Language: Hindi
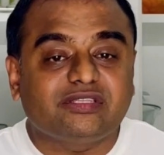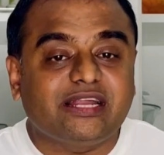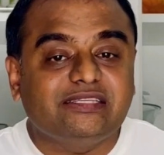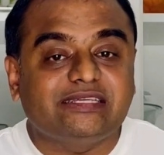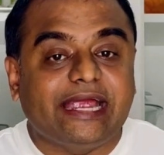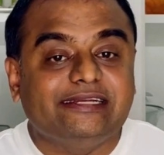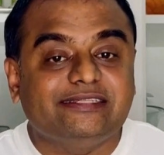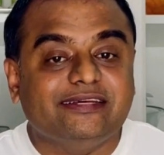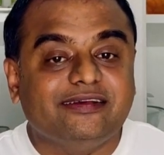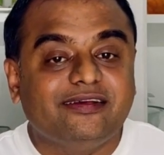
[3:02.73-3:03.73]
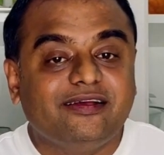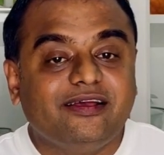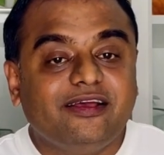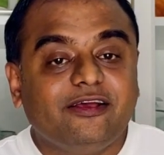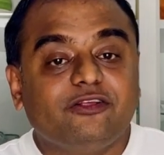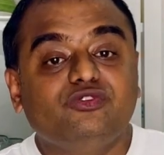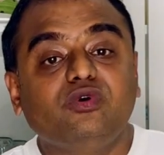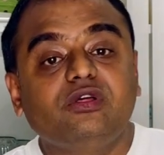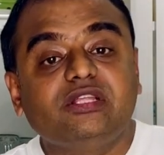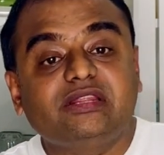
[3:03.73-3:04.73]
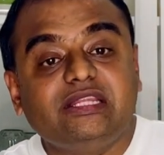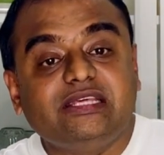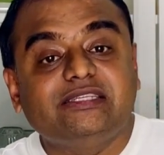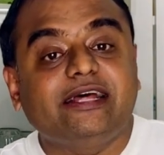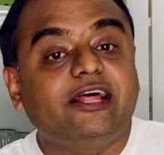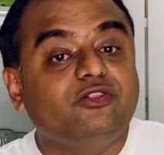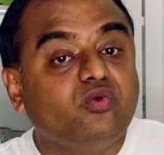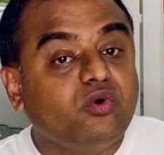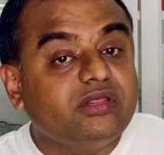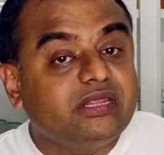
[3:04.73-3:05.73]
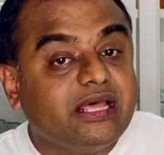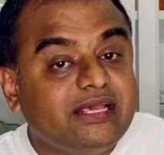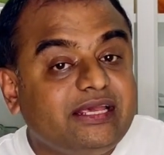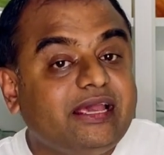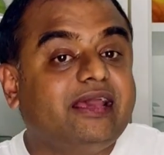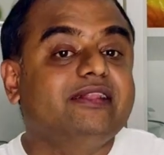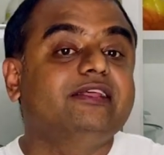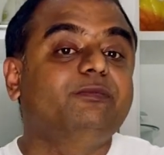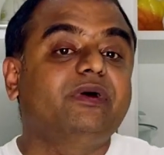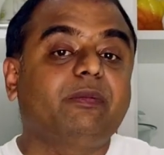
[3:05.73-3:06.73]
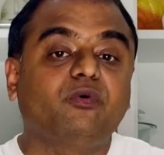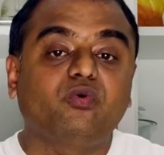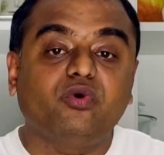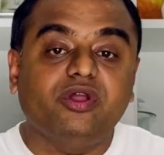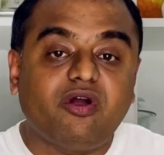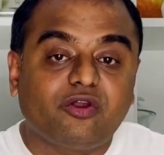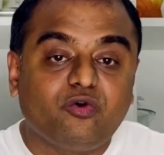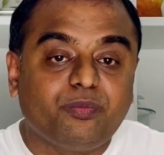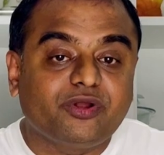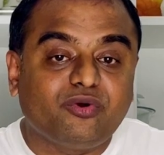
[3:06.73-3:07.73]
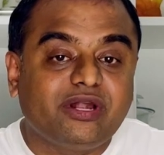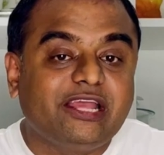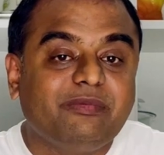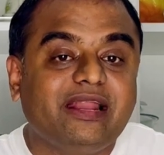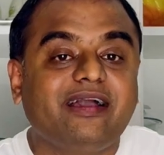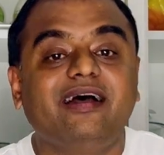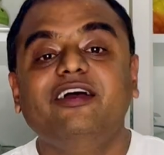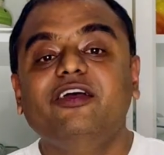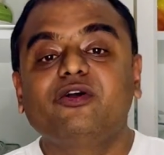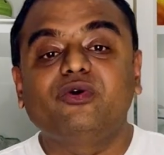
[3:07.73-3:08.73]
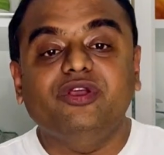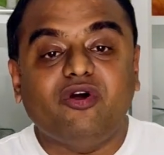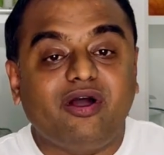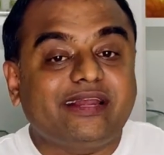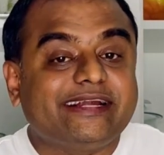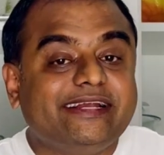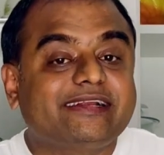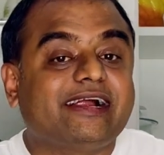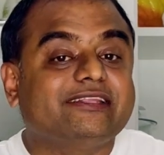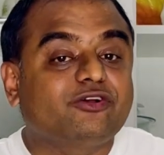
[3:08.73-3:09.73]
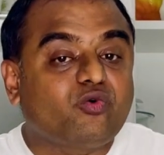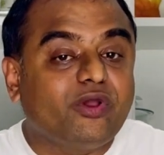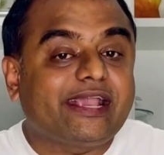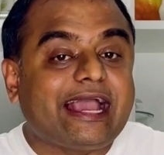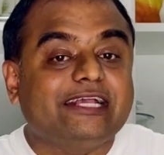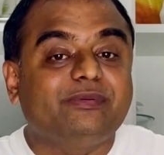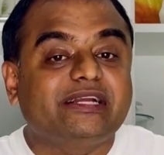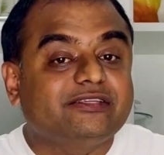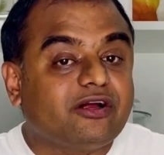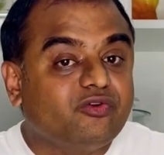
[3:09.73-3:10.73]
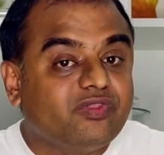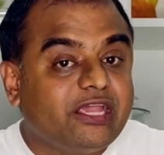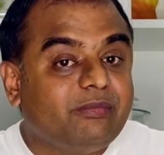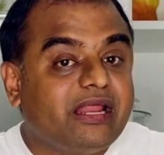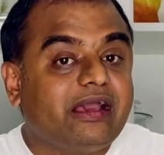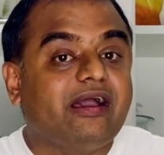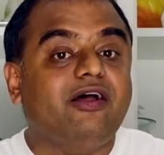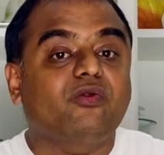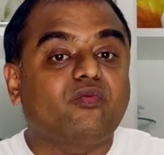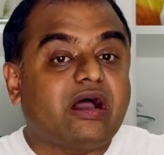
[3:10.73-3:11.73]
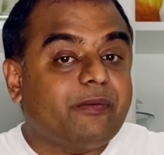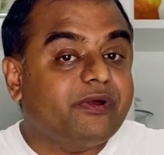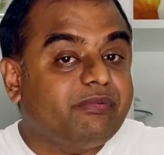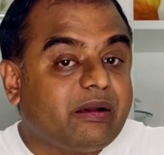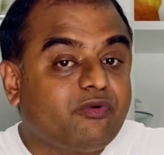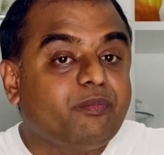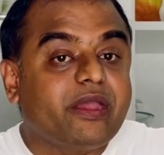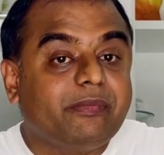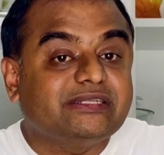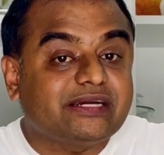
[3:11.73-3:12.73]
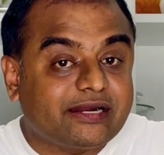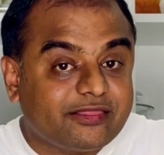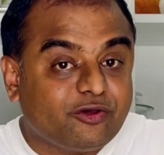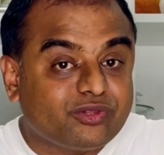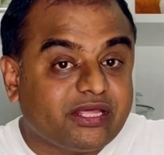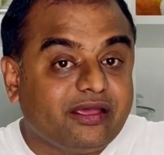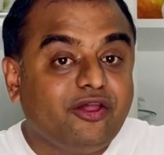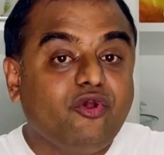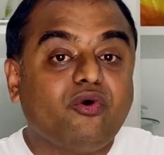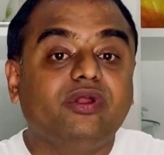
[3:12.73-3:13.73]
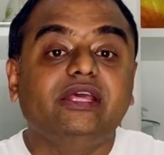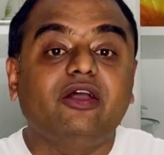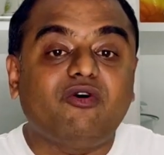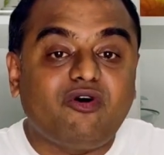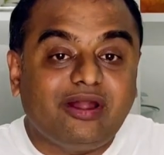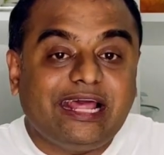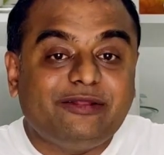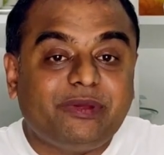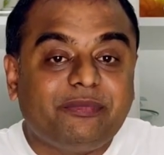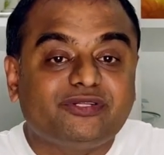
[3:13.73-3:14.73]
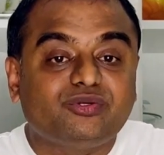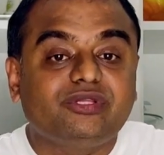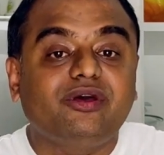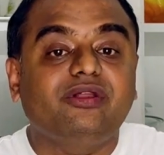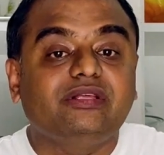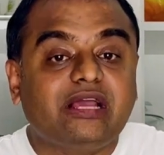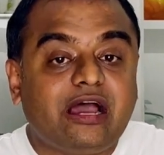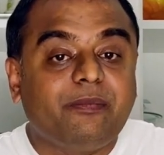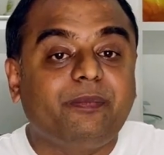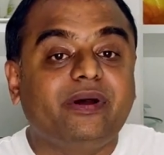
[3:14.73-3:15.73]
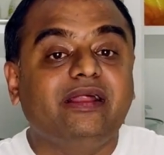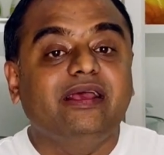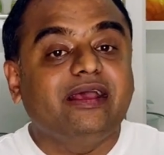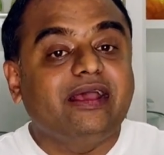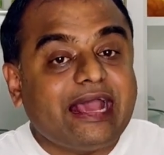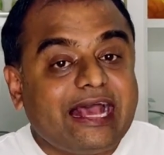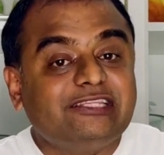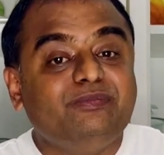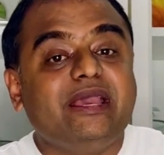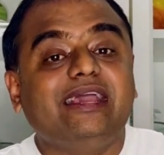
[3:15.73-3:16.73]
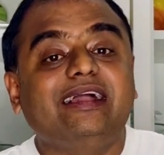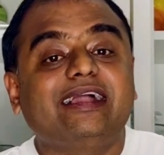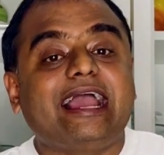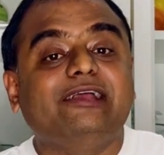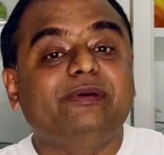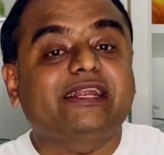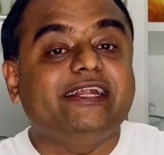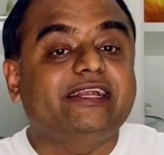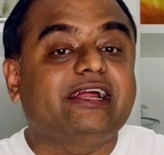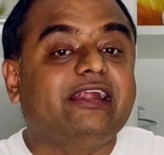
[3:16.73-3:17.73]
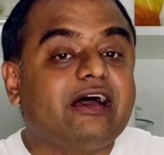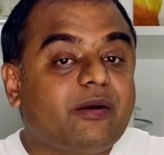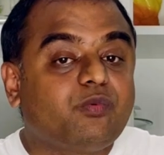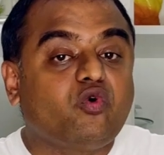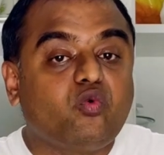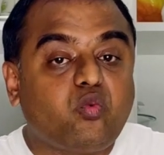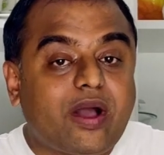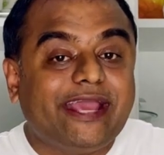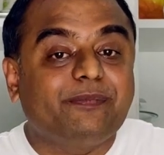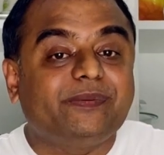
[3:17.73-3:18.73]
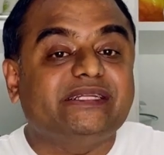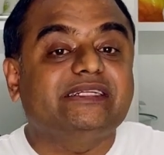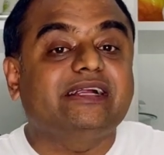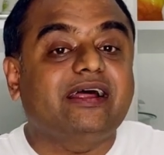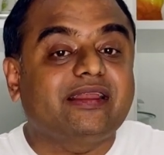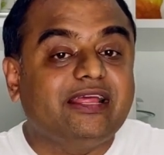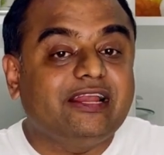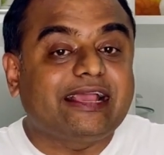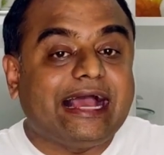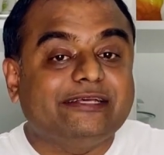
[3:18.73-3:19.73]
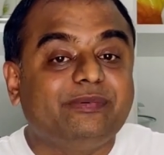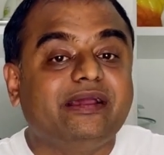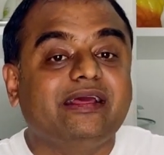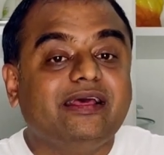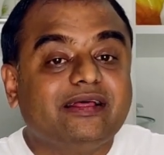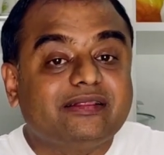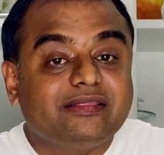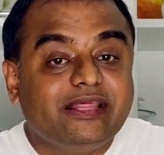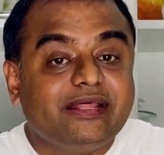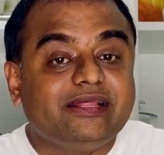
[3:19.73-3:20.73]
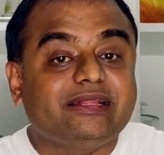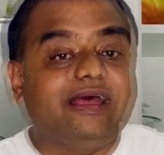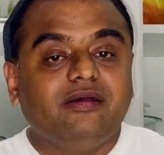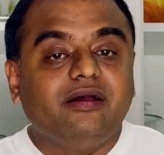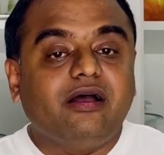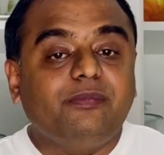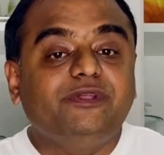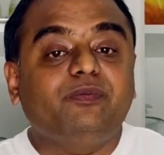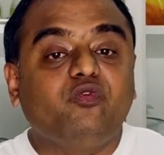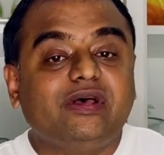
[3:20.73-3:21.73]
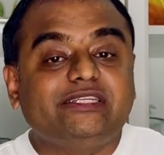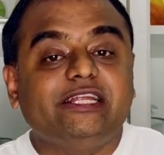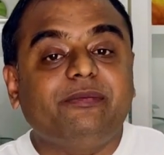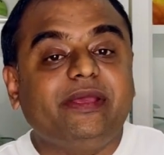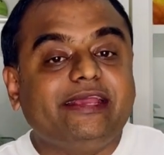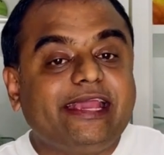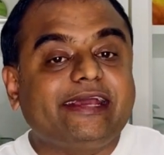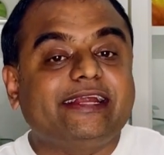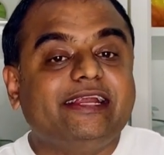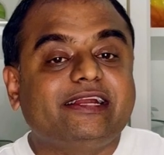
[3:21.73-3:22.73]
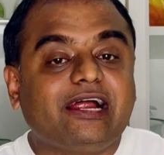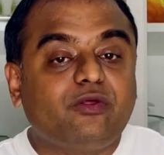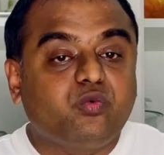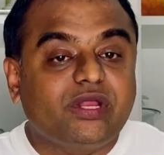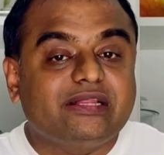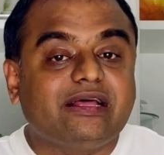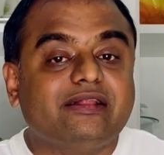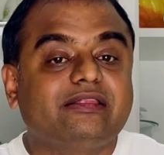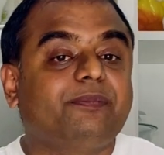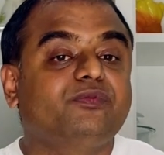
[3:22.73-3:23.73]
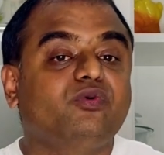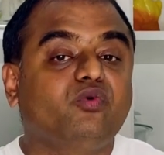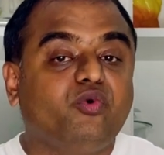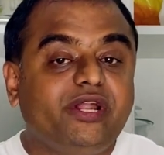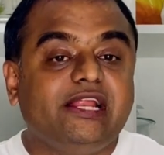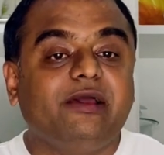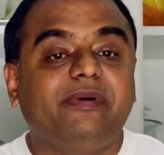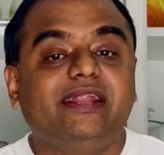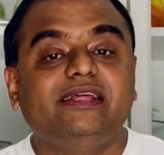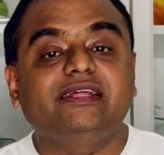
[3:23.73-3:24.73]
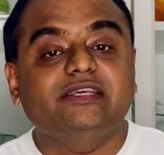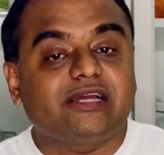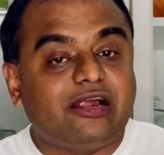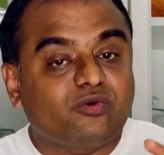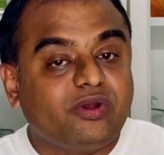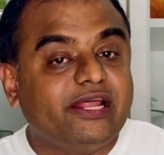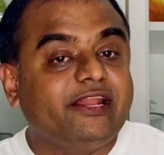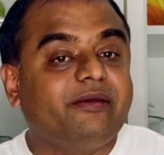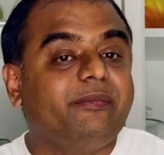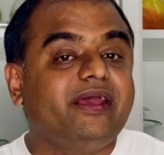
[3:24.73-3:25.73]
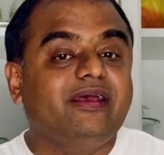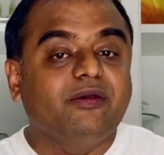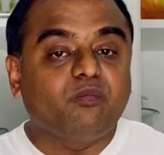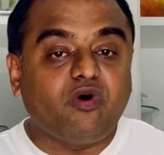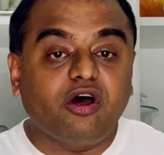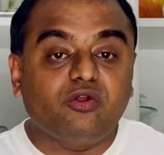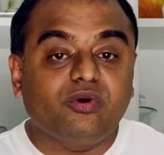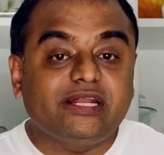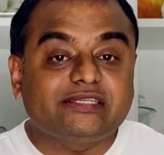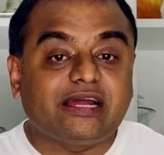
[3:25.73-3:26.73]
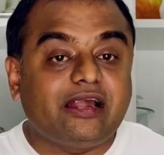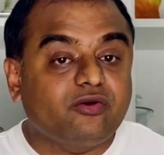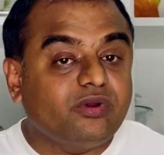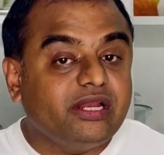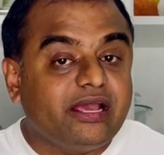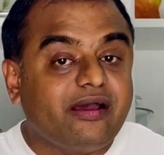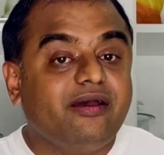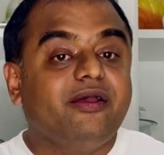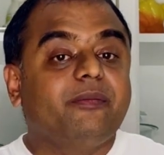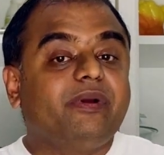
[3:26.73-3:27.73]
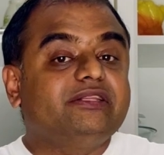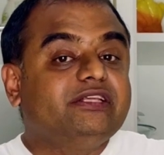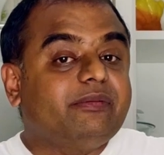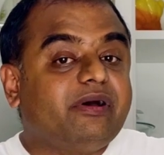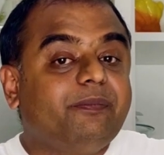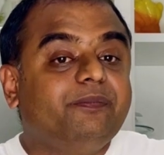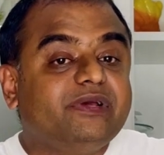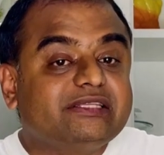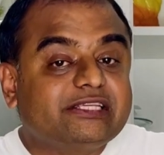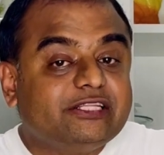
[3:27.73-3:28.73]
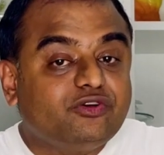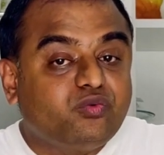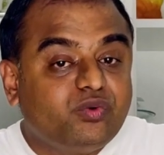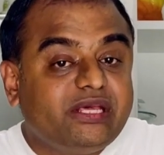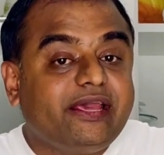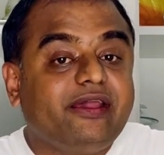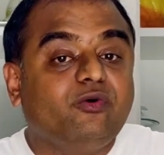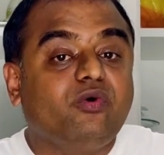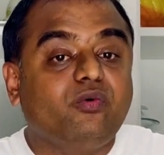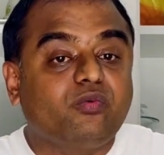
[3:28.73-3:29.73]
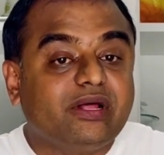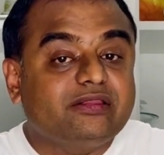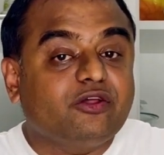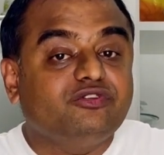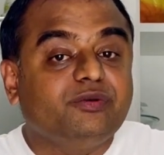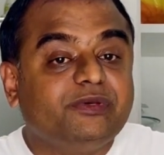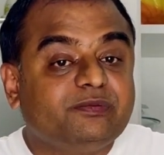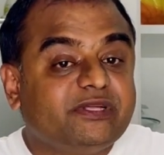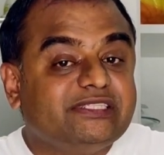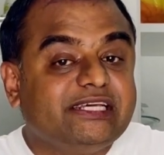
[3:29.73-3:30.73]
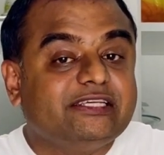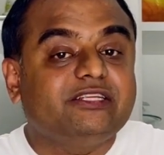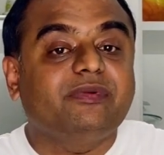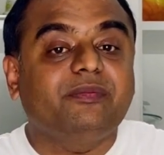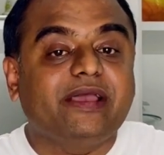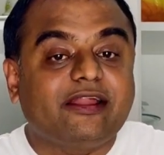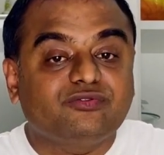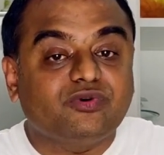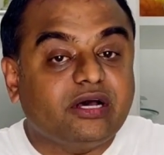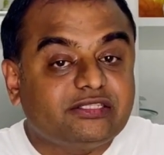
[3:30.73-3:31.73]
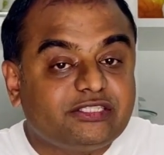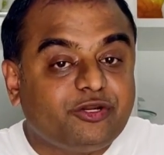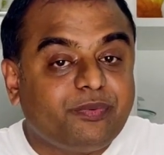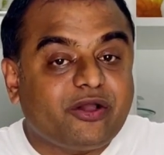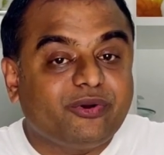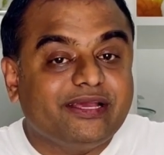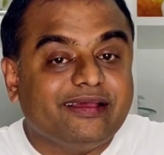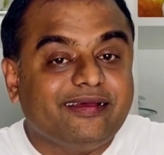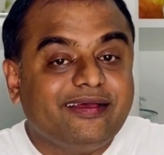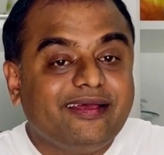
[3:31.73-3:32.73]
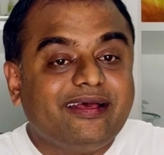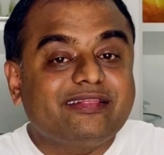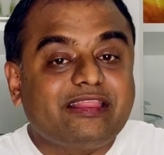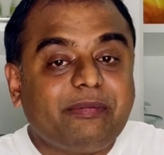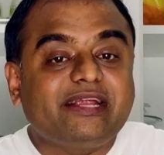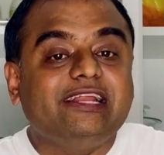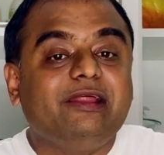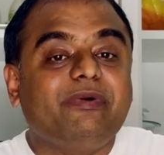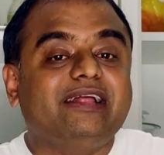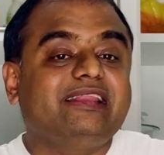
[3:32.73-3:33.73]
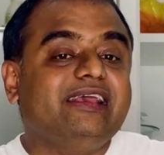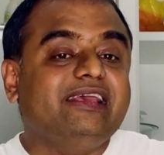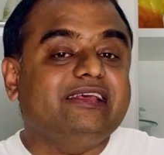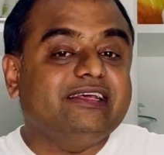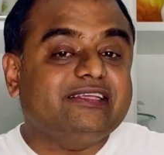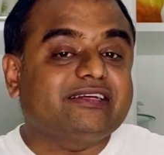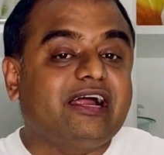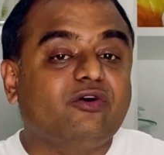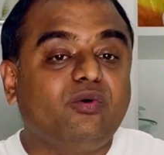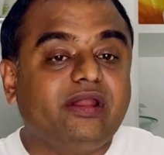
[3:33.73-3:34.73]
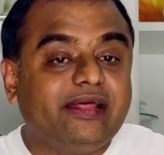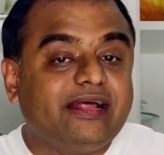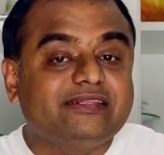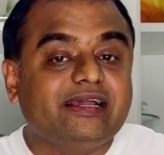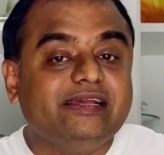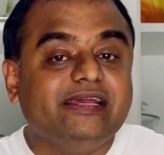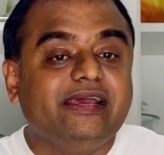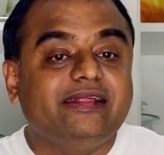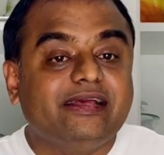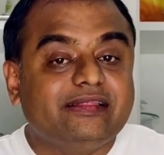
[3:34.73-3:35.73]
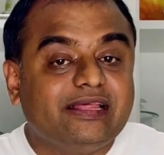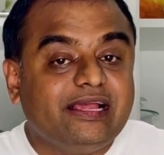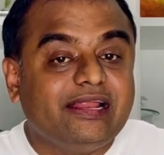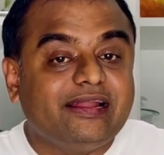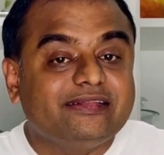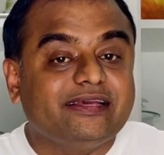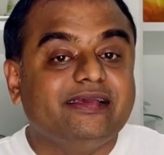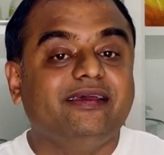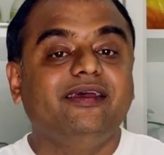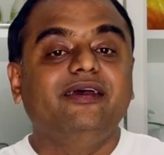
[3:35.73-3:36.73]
सारी साइट्स हैं जो इतनी ज़्यादा नोन नहीं है जिन पर आपको कोई और कूपन कोड नहीं मिलेगा कोई और क्रेडिट कार्ड से कोई कैशबैक डिस्काउंट नहीं मिलेगा और वहाँ पर भी आपको पेमेंट्स करने होते हैं और ये ऑनलाइन पेमेंट्स होते हैं और यहाँ पर एस का कैशबैक क्रेडिट कार्ड आपको फाइव परसेंट का रियल कैशबैक दे देता है अब जब फर्स्ट ईयर में ये क्रेडिट कार्ड फ्री था तब तो कोई डिलेमा नहीं था इस कार्ड को लेने में बहुत लोगों ने इस कार्ड को लिया बट जब अब इसकी जो फी है वो वन थाउजेंड रुपीज़ प्लस जीएसटी मतलब ग्यारह सौ अस्सी रुपया हो गई है तब एक डिलेमा आता है कि इस कार्ड को लेना चाहिए या नहीं लेना चाहिए